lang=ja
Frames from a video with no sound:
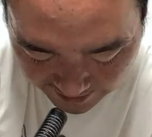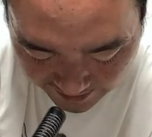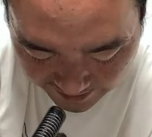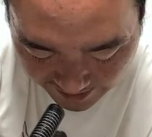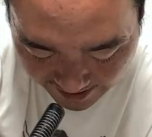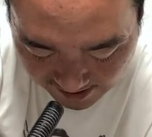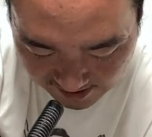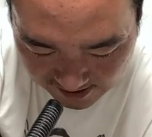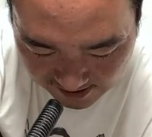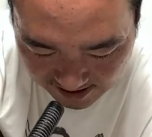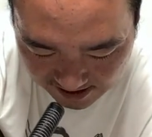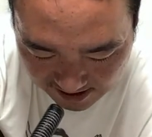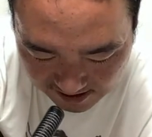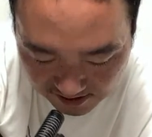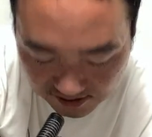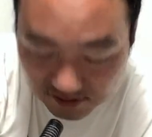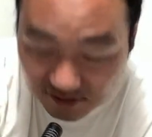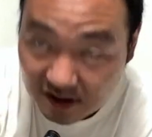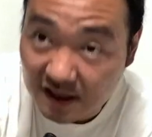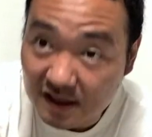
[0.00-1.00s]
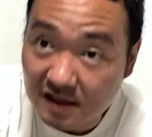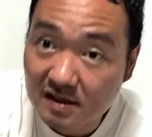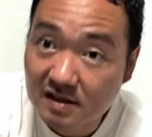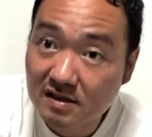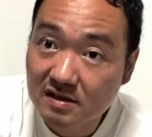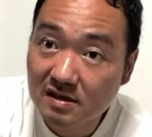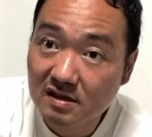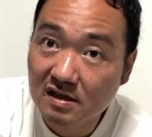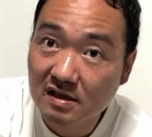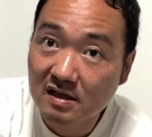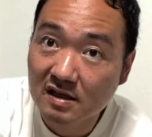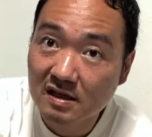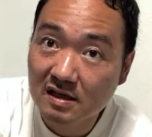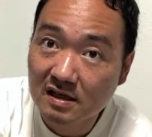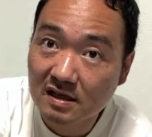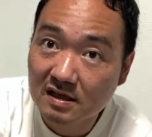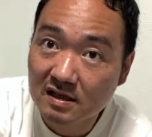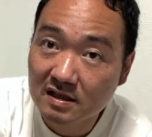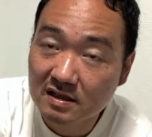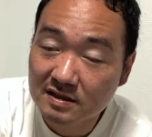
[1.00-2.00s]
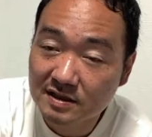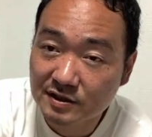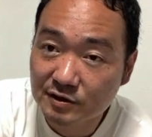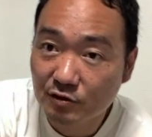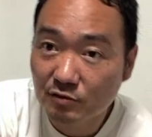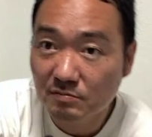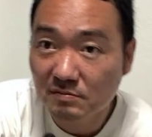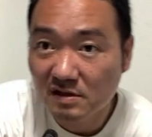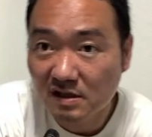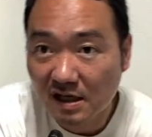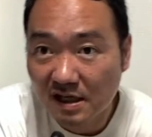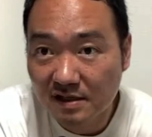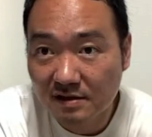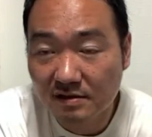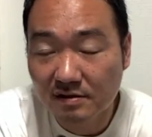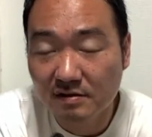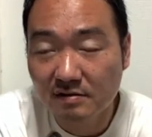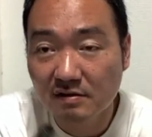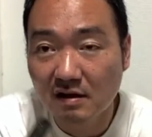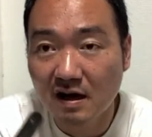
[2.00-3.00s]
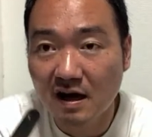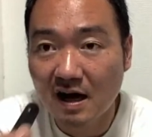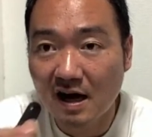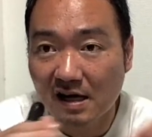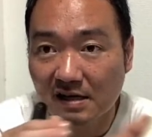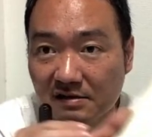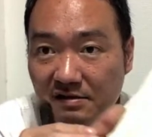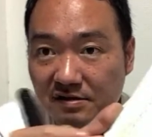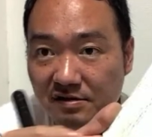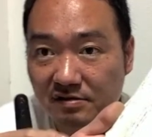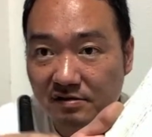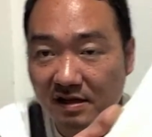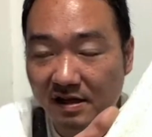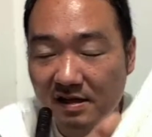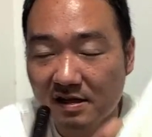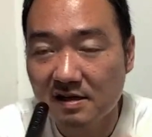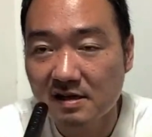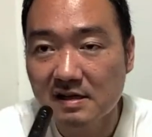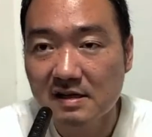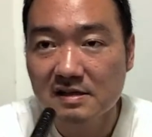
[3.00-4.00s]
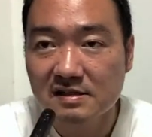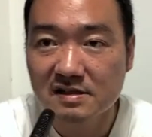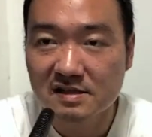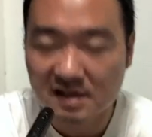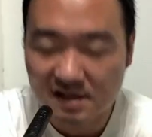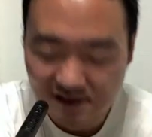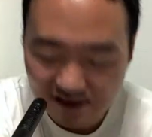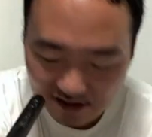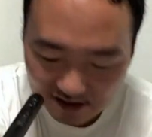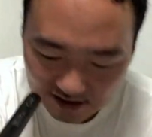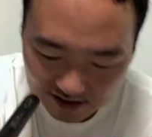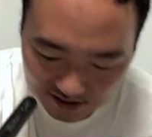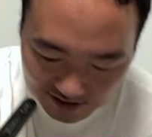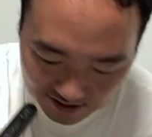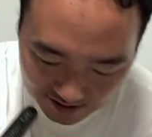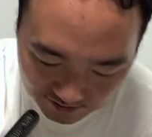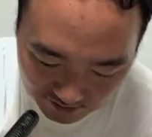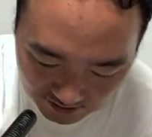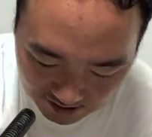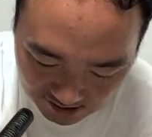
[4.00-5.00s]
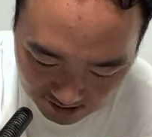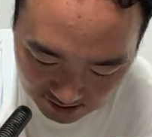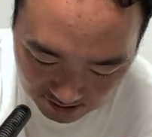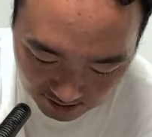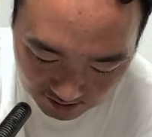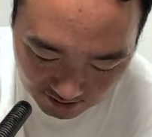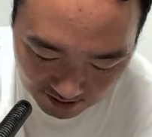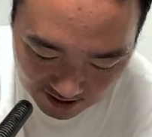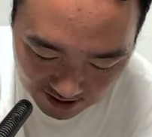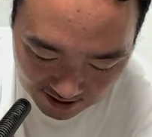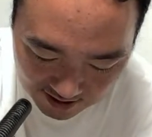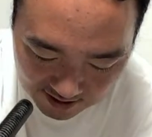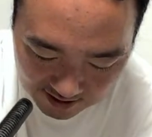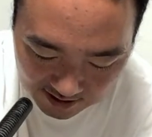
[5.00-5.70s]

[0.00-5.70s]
約30人、えー、総務会というのは拍手でちゃんちゃんで終わるのが